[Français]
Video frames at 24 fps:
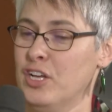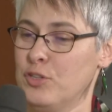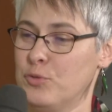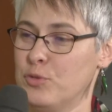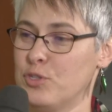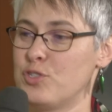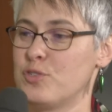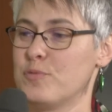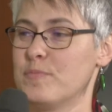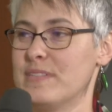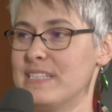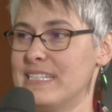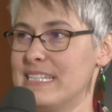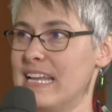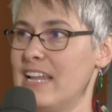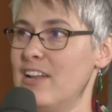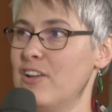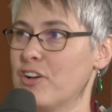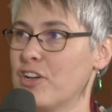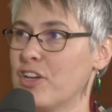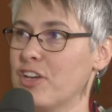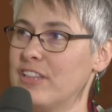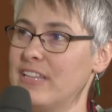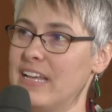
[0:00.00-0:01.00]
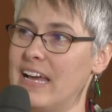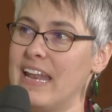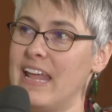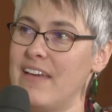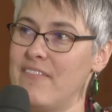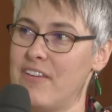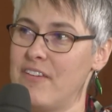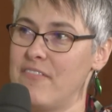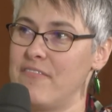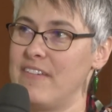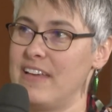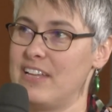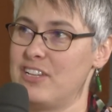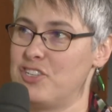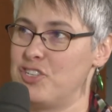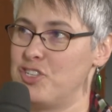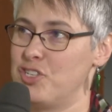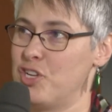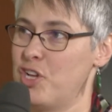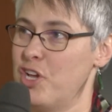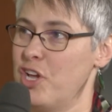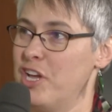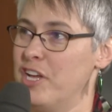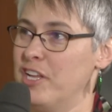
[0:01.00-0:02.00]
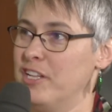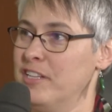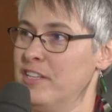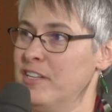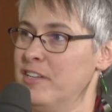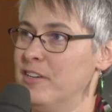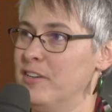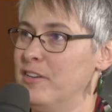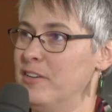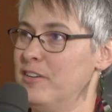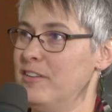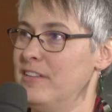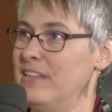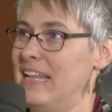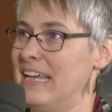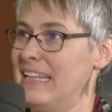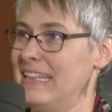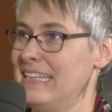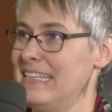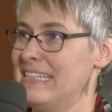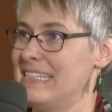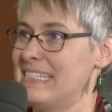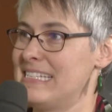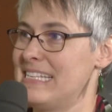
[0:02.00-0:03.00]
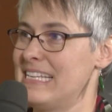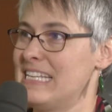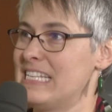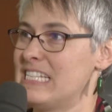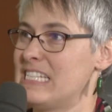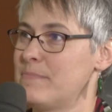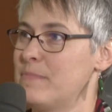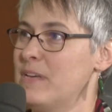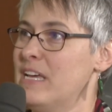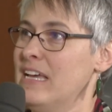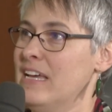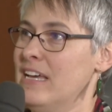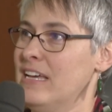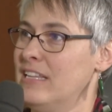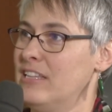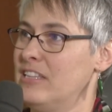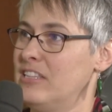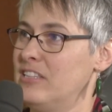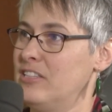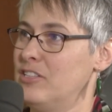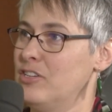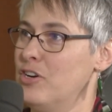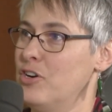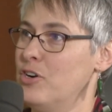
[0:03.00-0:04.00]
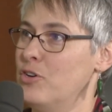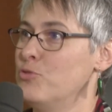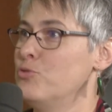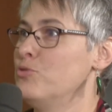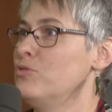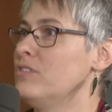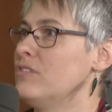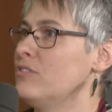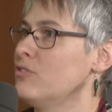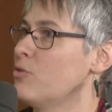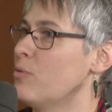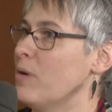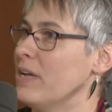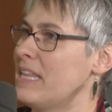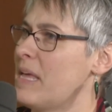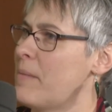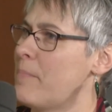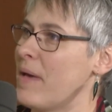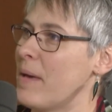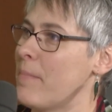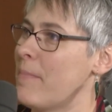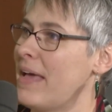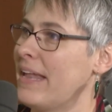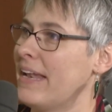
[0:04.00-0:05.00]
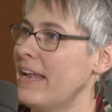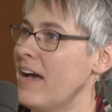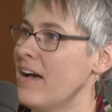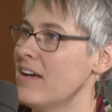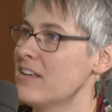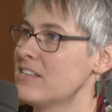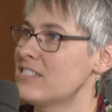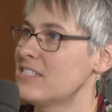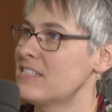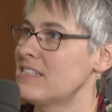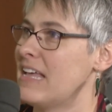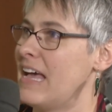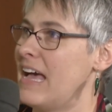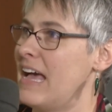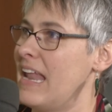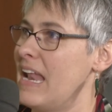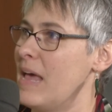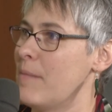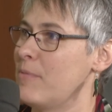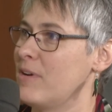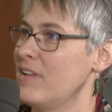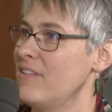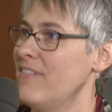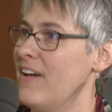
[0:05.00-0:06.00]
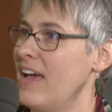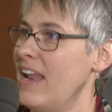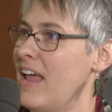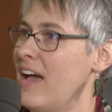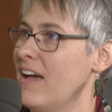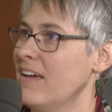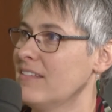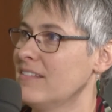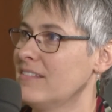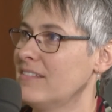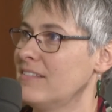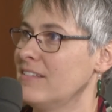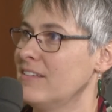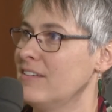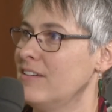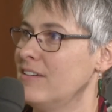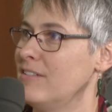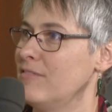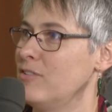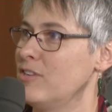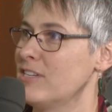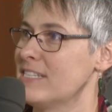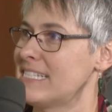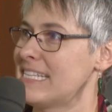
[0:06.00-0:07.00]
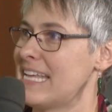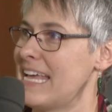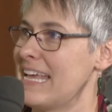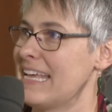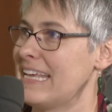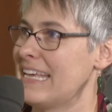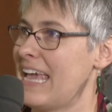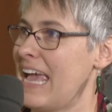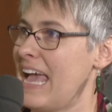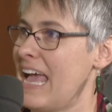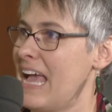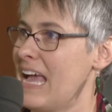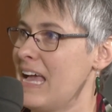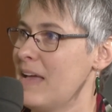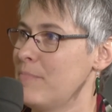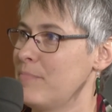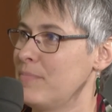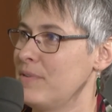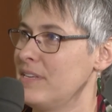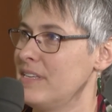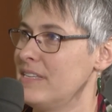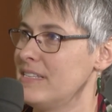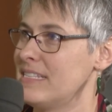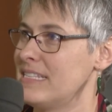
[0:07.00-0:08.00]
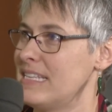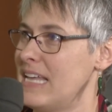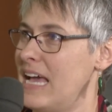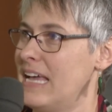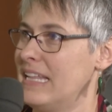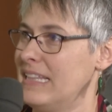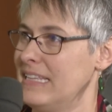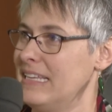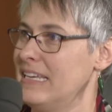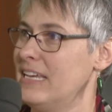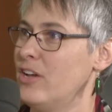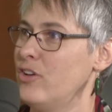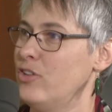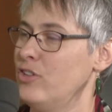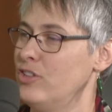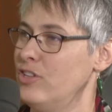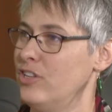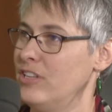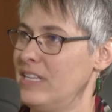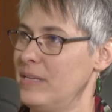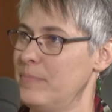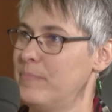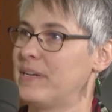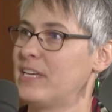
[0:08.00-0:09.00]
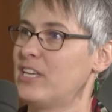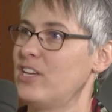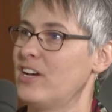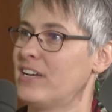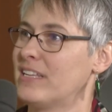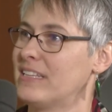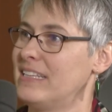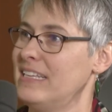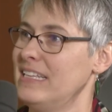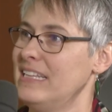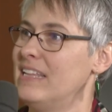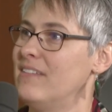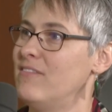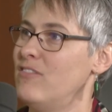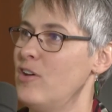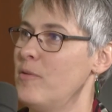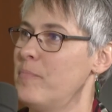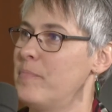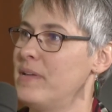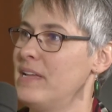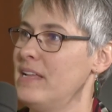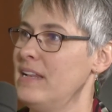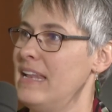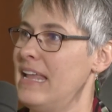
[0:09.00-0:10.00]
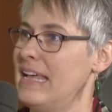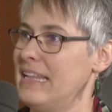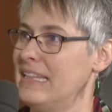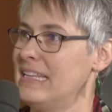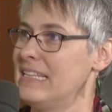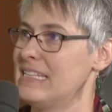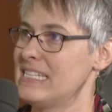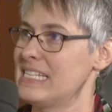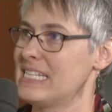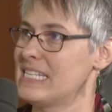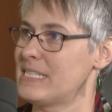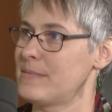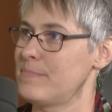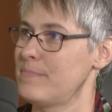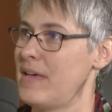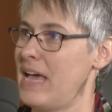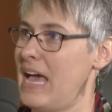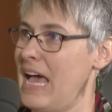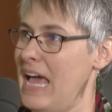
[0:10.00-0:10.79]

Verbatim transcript: toi, tu me disais là, que tu en avais fait jeune, jeunes, de l'athlétisme. Tu as eu quoi, ta permanence à la polyvalente euh, là, 5 ans, puis ça a été une de tes priorités, développer l'athlétisme